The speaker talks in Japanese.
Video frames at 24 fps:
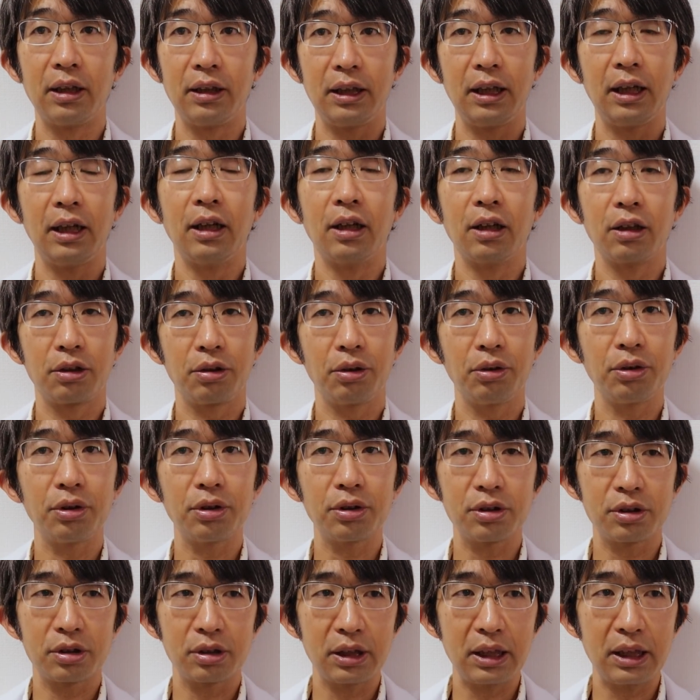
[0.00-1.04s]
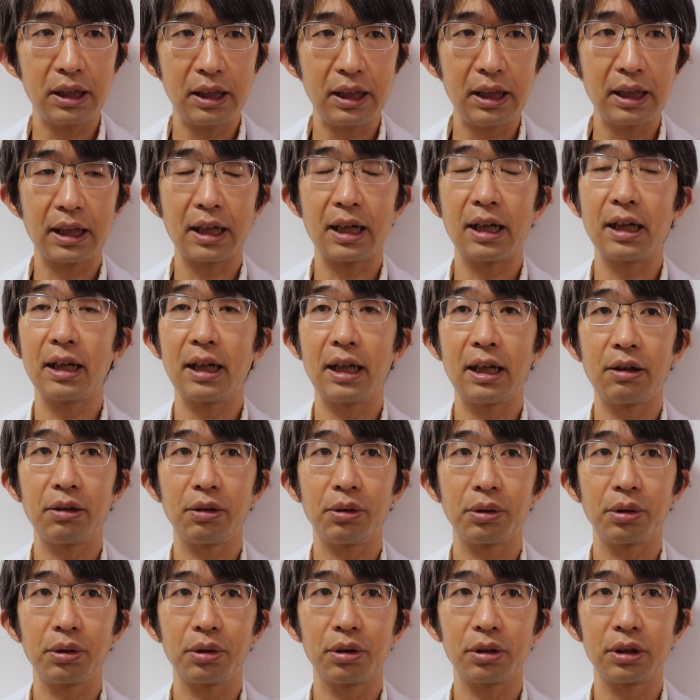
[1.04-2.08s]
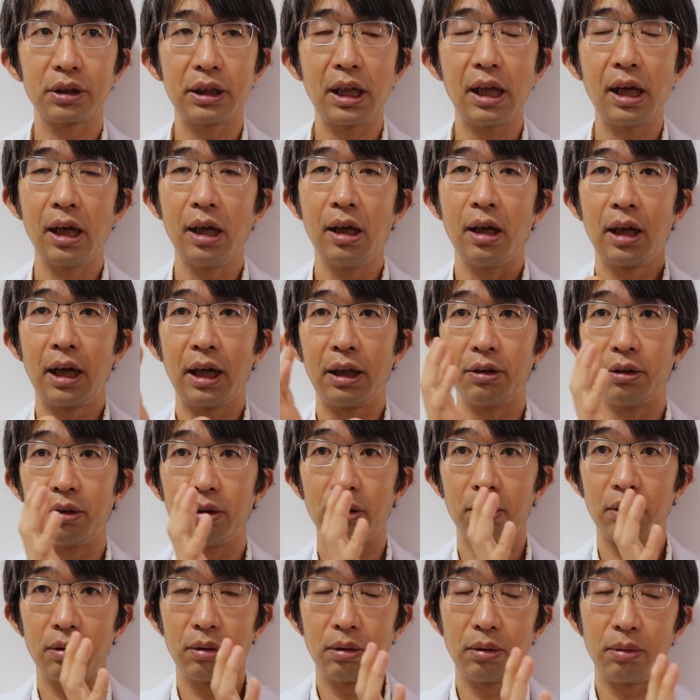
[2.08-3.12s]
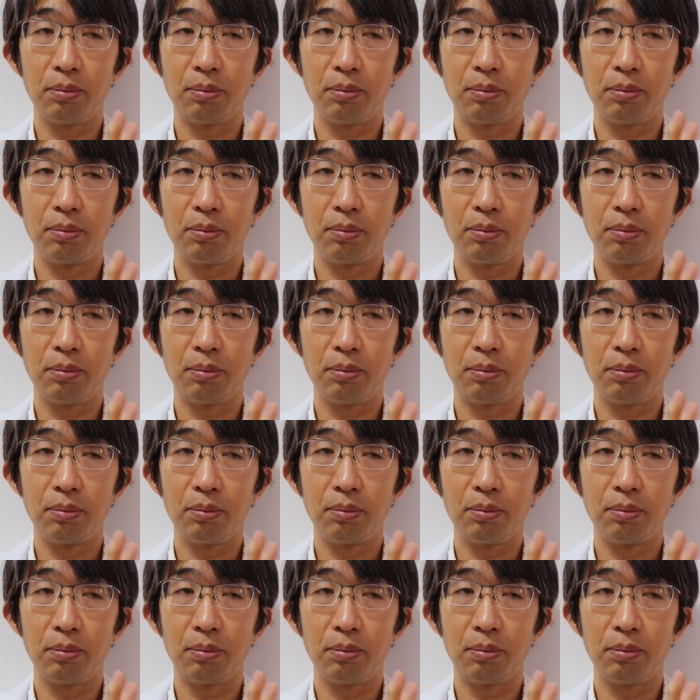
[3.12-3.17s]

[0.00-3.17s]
で、その次に考えることとして、あの、